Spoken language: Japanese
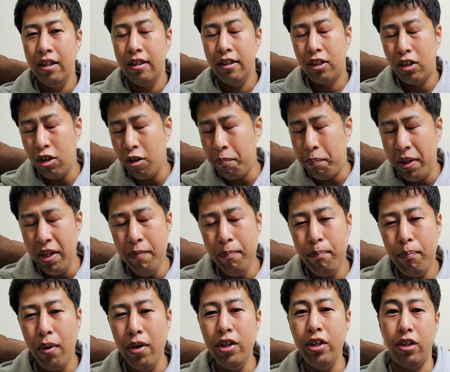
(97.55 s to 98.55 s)
その
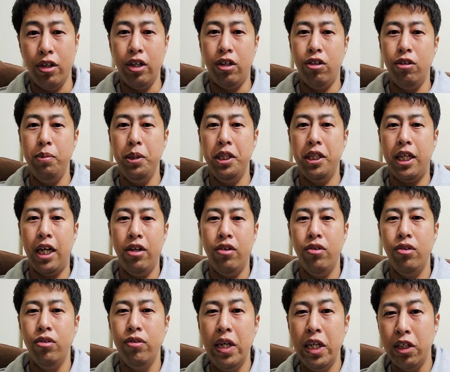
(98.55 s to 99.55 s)
ピンポイントで首塚
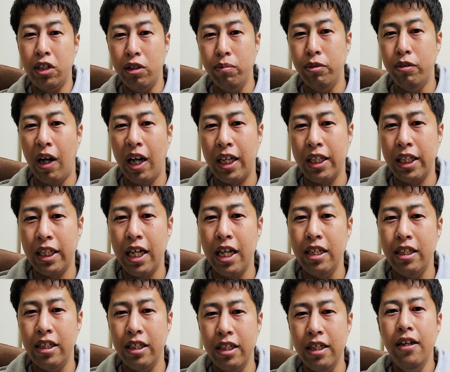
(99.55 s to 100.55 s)
の上に住むわけじゃな
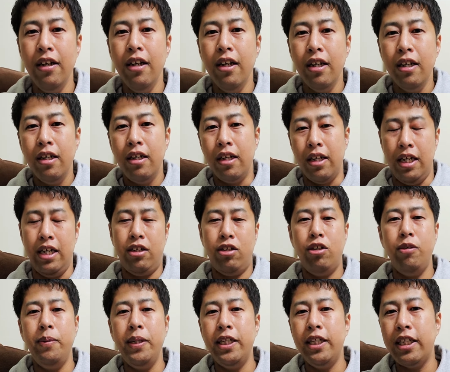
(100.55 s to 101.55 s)
いし、え、
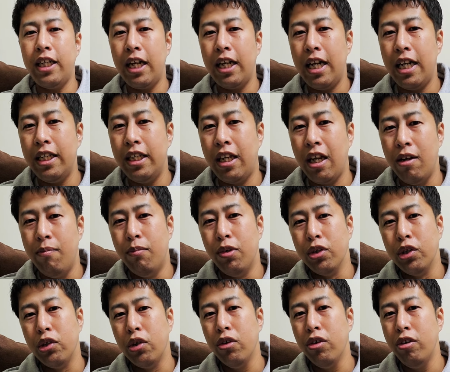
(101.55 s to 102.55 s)
首塚があったらも
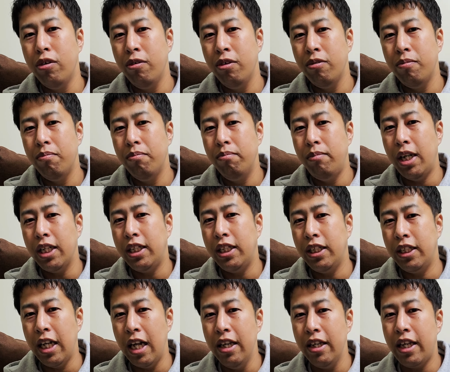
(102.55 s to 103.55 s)
うその
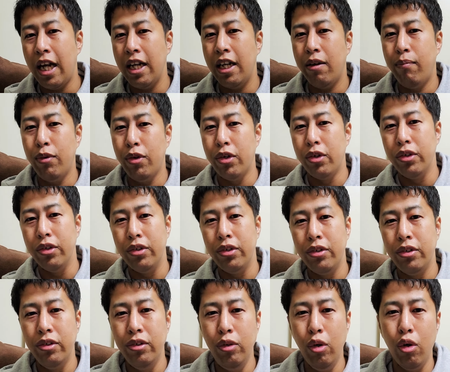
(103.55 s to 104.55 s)
町全体がも
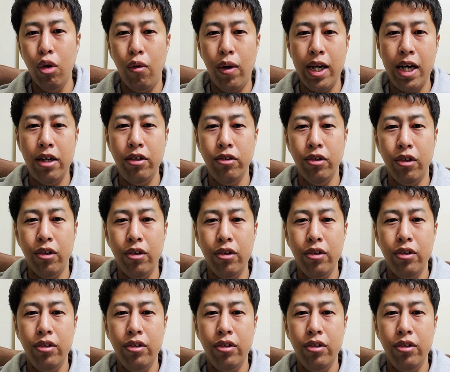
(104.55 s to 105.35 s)
う呪われるの。